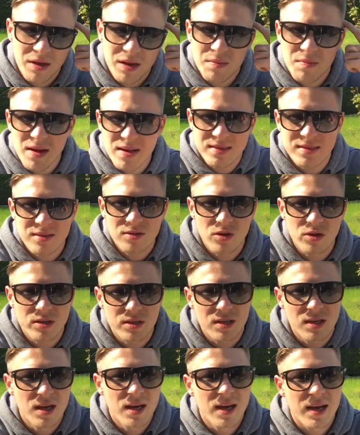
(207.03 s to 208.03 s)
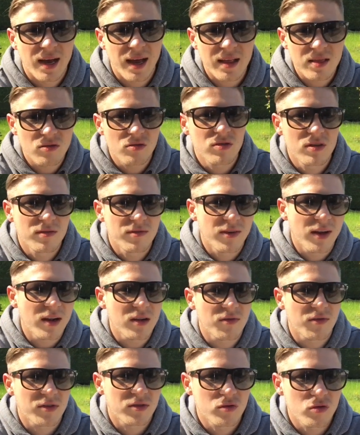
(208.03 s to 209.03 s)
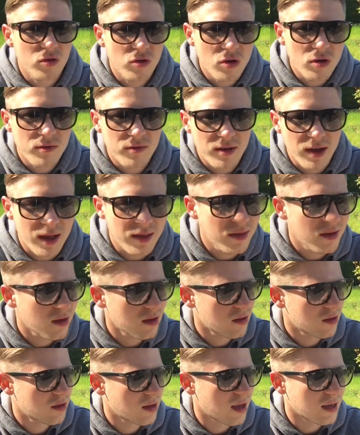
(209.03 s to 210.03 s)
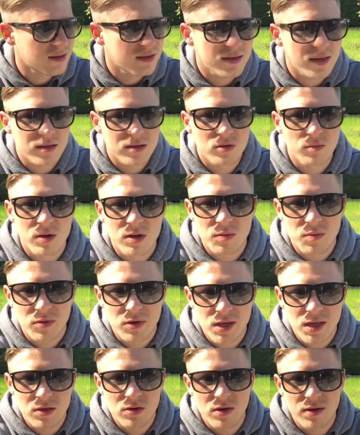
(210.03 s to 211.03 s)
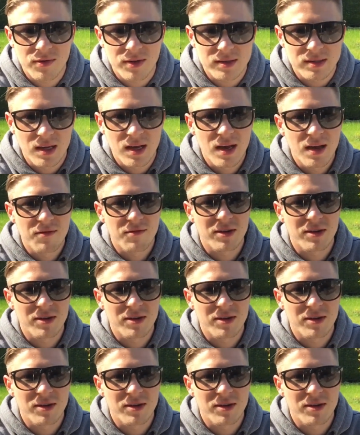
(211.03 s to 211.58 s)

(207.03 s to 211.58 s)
Ja, die meisten Leute rennen durch die Welt und versuchen irgendwie andere die ganze Zeit zu manipulieren oder was.